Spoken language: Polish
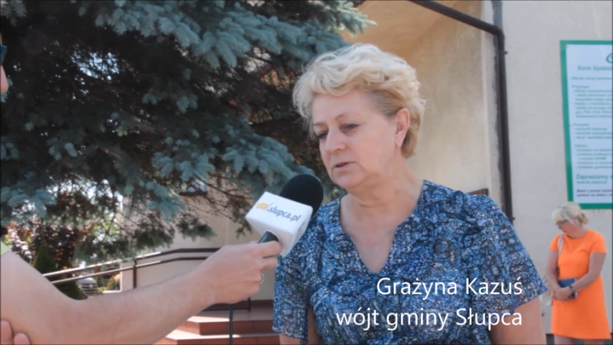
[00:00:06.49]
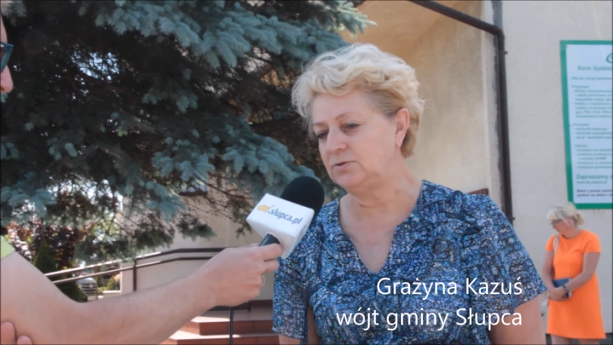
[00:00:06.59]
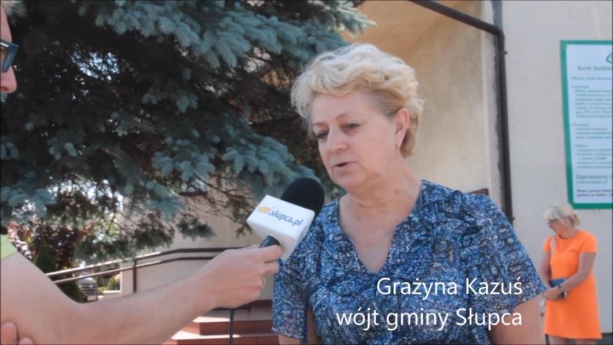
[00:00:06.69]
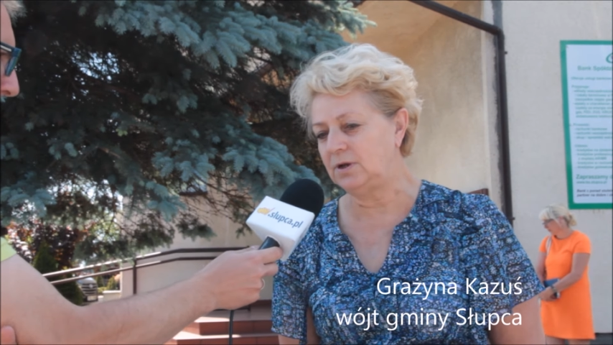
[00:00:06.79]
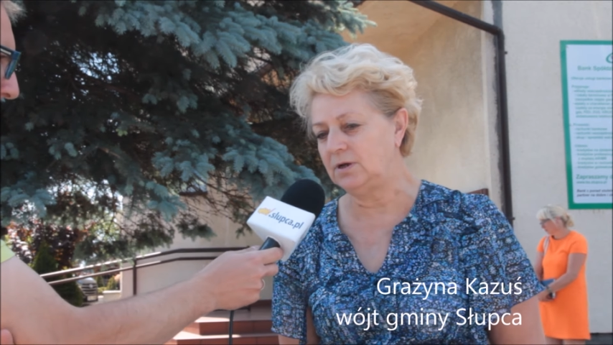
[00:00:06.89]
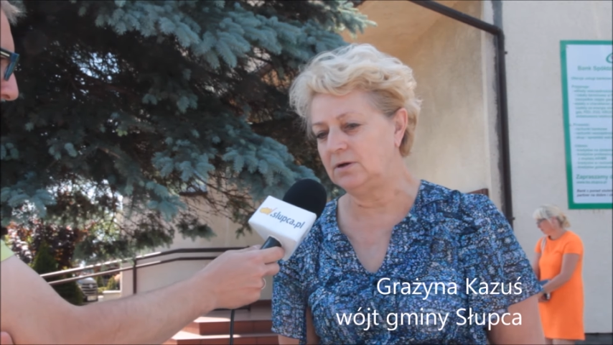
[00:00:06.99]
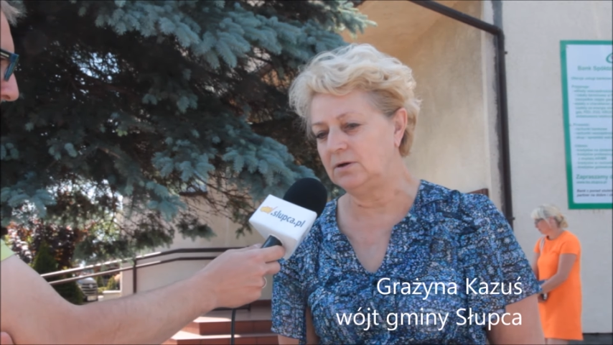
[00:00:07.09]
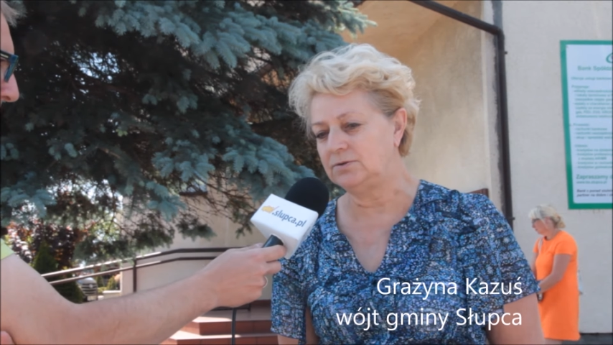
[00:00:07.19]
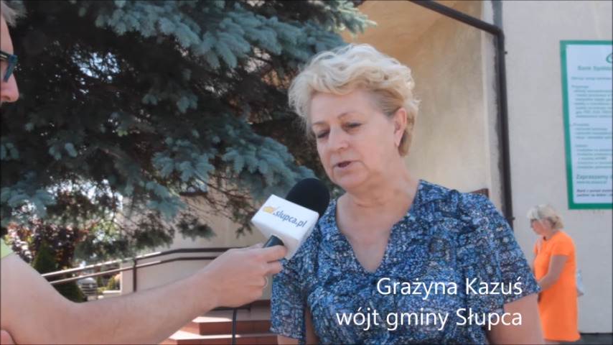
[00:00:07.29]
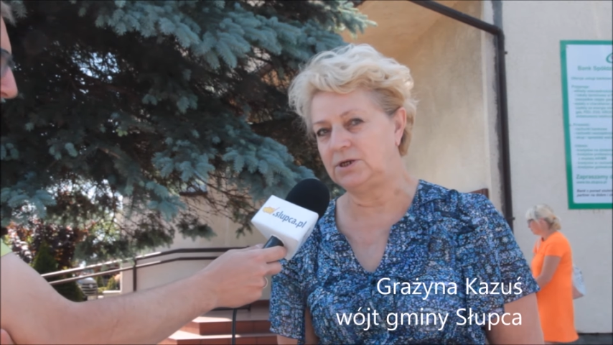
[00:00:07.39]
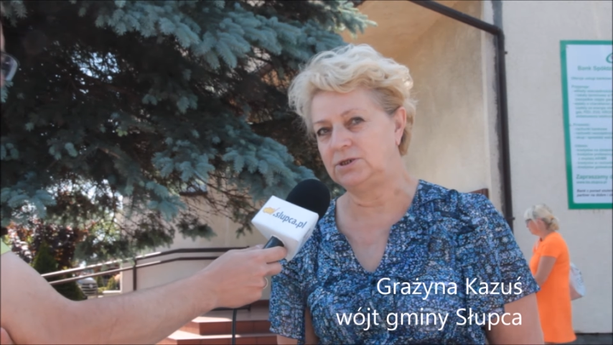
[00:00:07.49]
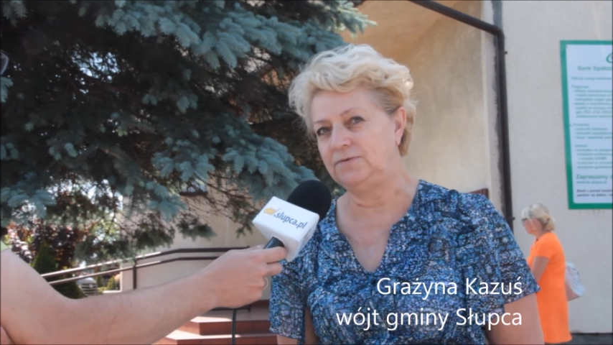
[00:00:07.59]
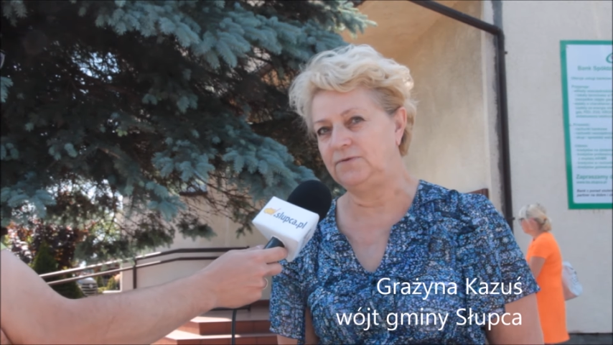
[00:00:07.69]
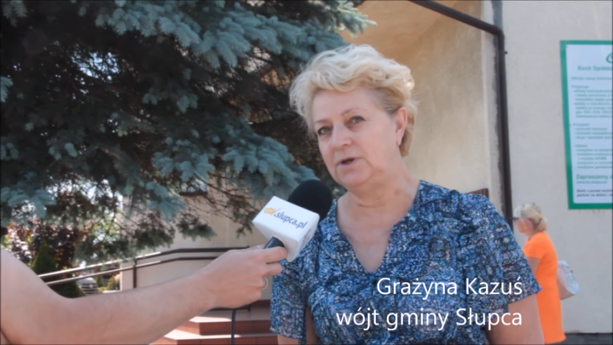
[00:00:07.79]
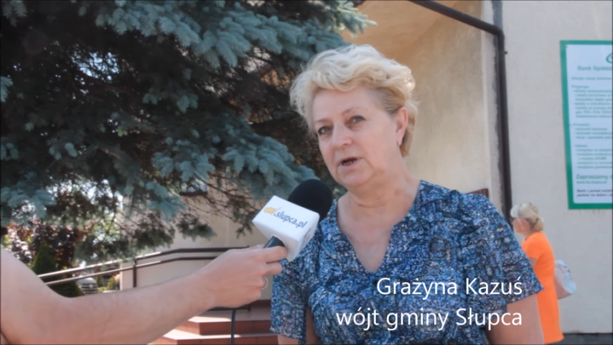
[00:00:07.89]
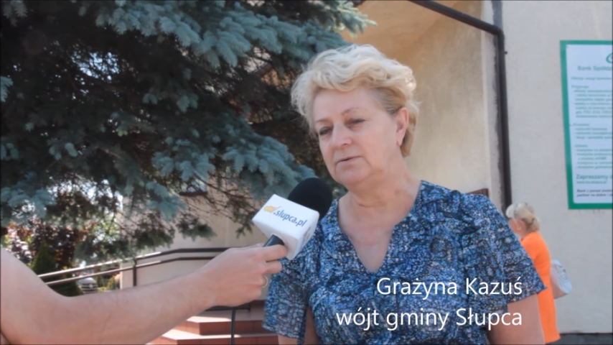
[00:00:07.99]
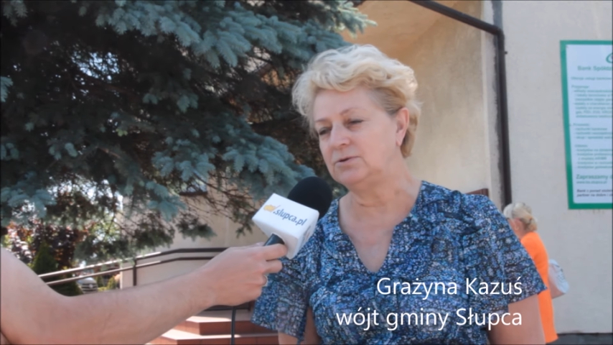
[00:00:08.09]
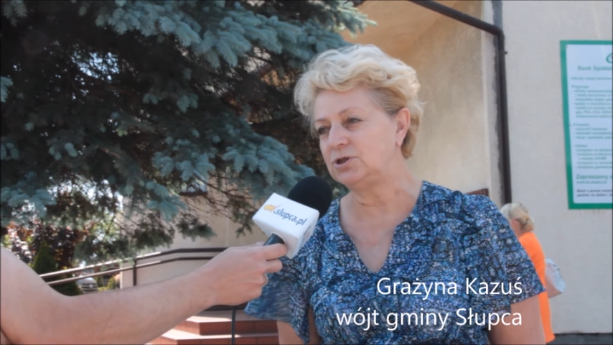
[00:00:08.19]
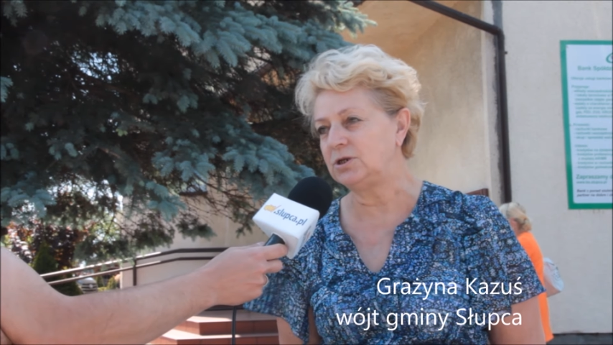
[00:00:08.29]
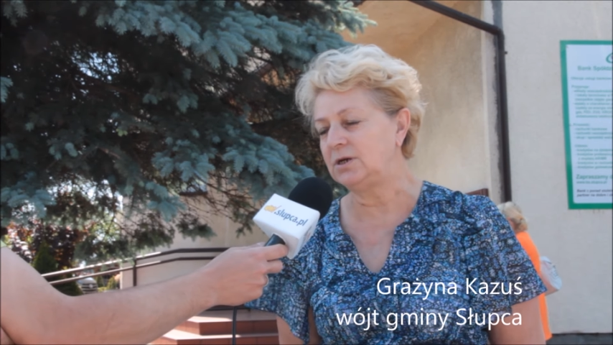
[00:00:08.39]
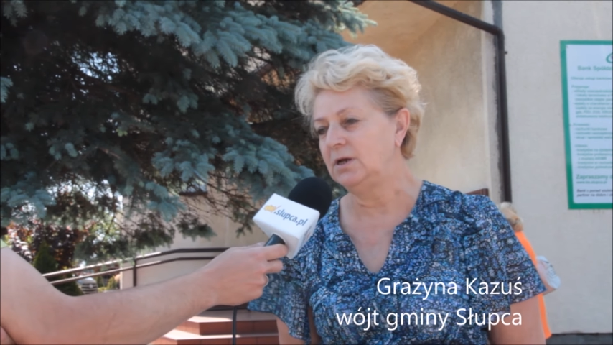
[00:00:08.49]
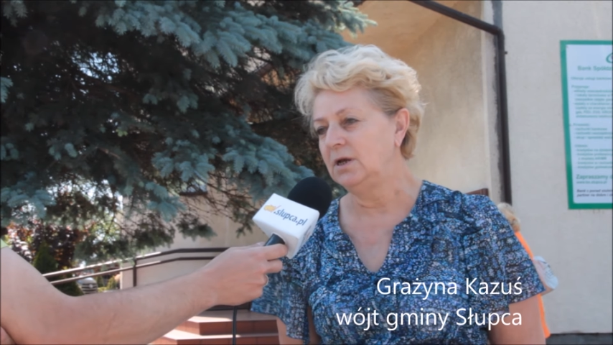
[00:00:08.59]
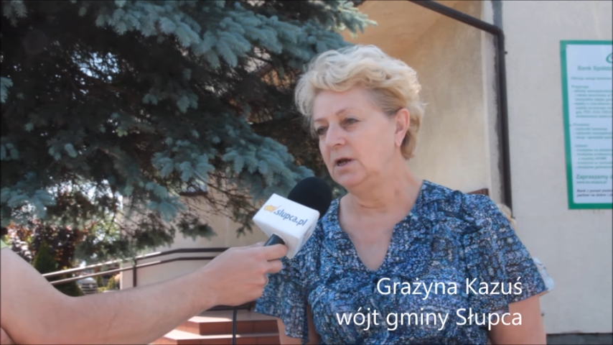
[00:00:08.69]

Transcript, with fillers: z którego treści wynikało, że